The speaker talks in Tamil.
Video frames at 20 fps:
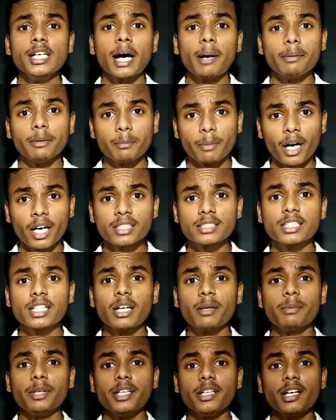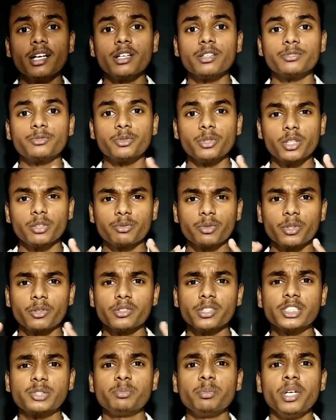அப்படி மாற்றலை அப்படின்னா ஃபுல் அண்ட் ஃபுல்
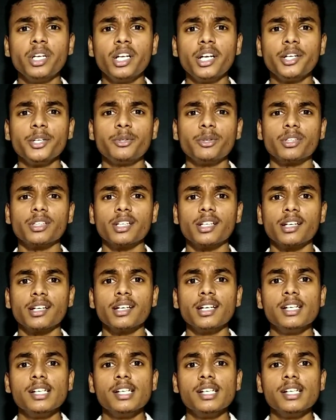வந்து ஸ்மெல் அடிக்கும் அதில்